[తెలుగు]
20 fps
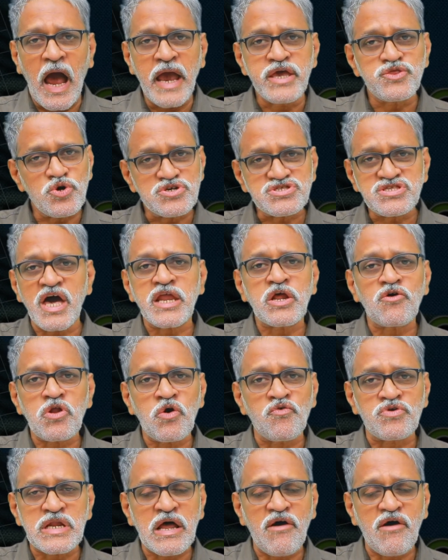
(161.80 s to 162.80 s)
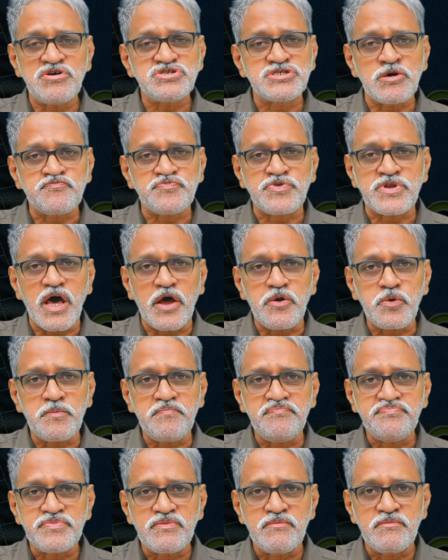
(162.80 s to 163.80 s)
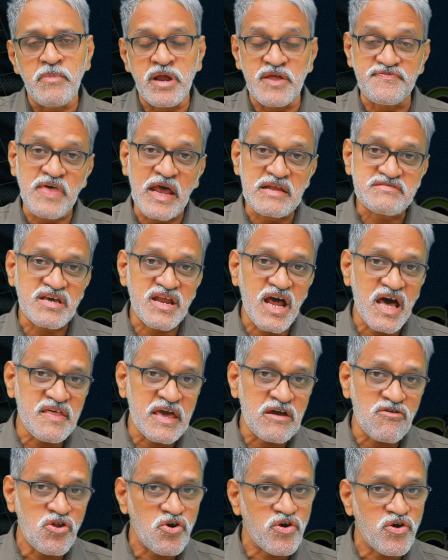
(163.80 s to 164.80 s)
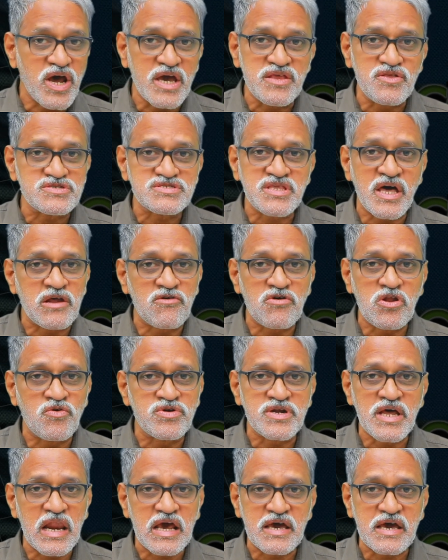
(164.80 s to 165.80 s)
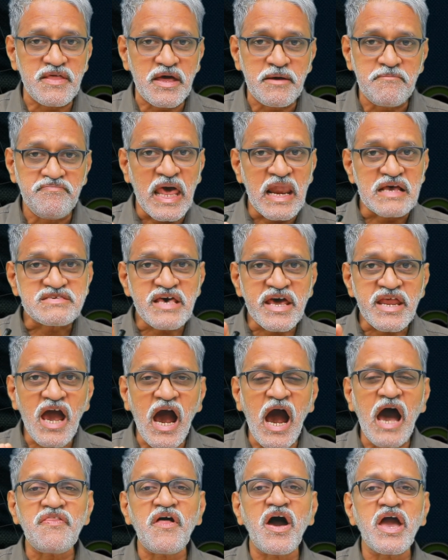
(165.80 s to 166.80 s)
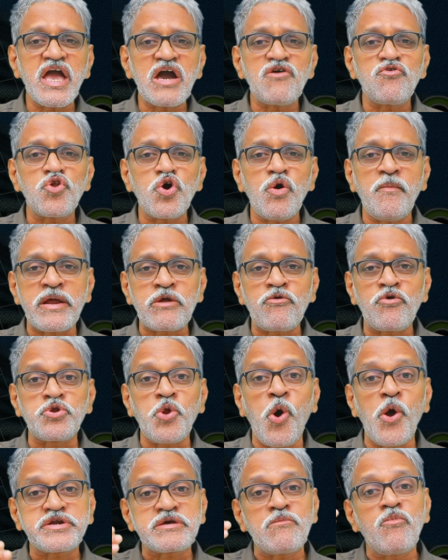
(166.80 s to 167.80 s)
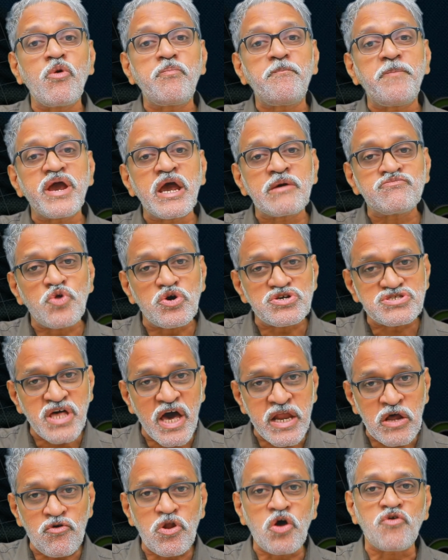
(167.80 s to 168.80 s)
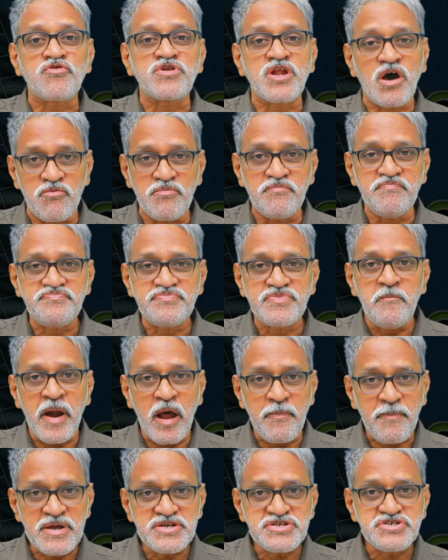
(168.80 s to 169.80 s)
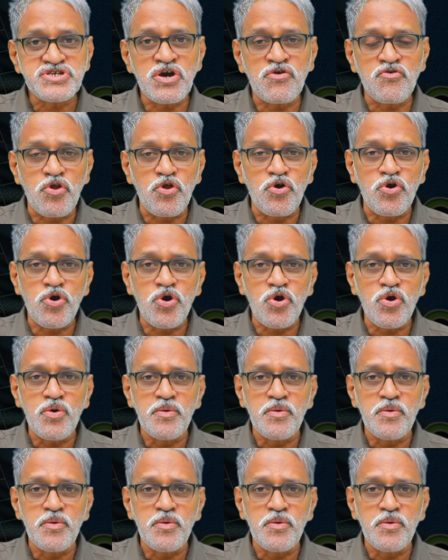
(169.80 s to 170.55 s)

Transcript: ఐదో స్థానంలో ఉన్నామని చెప్తున్నారు మరి తలసరి ఆదాయంలో కూడా ఐదో స్థానంలో ఉండాలి కదా తలసరి ఆదాయంలో మనం నూట ముప్పై ఎనిమిదో స్థానంలో ఉన్నాం ప్రపంచంలో